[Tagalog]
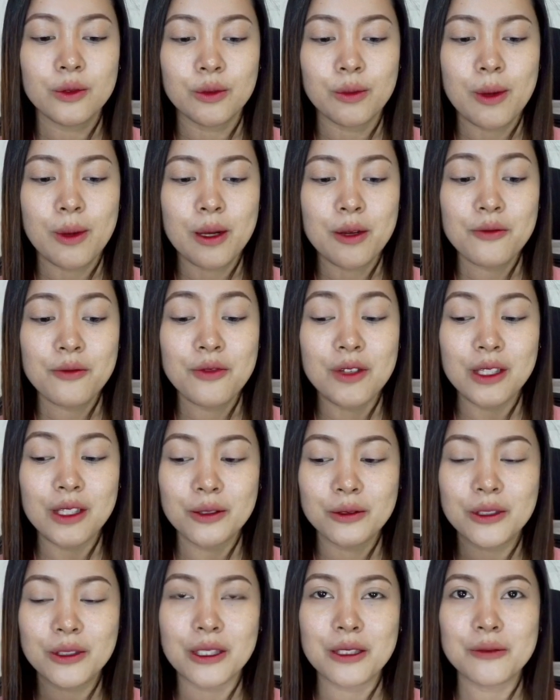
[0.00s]
Parang feel
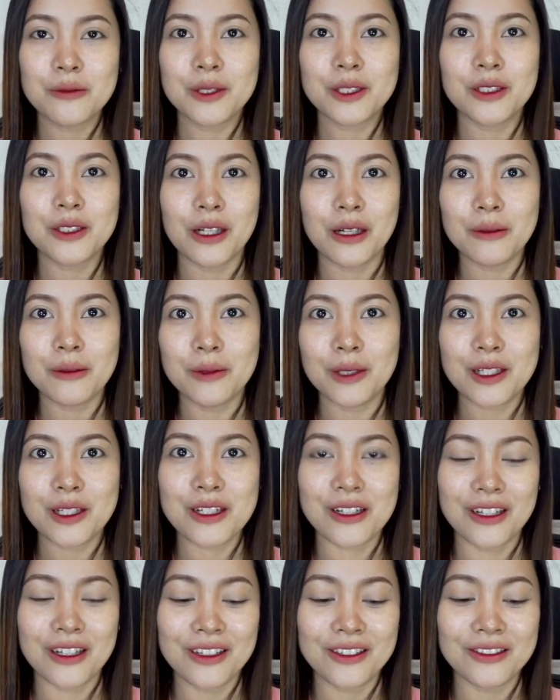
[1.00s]
ko talaga mag drunk
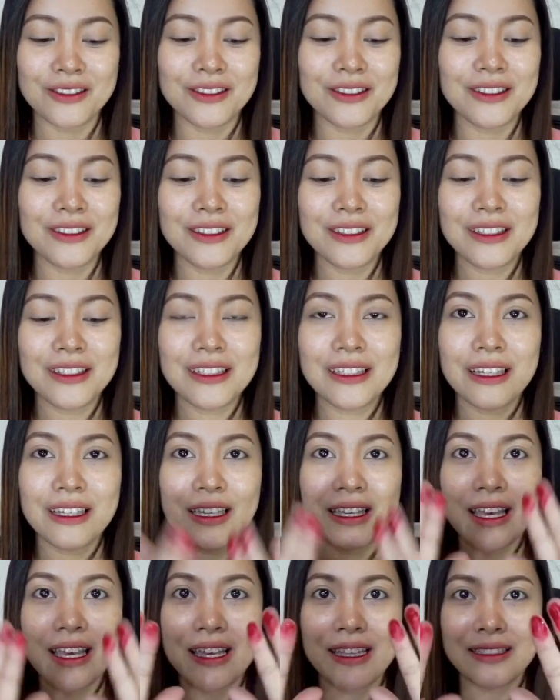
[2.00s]
blush ngayon.
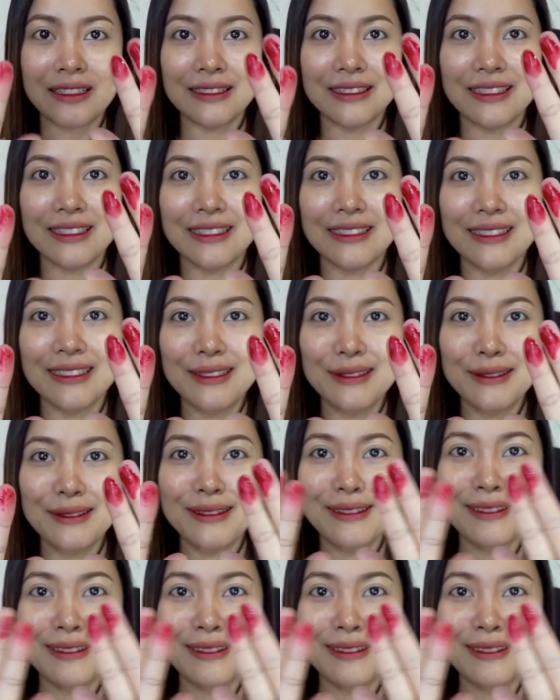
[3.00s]
Ayan. Ayan.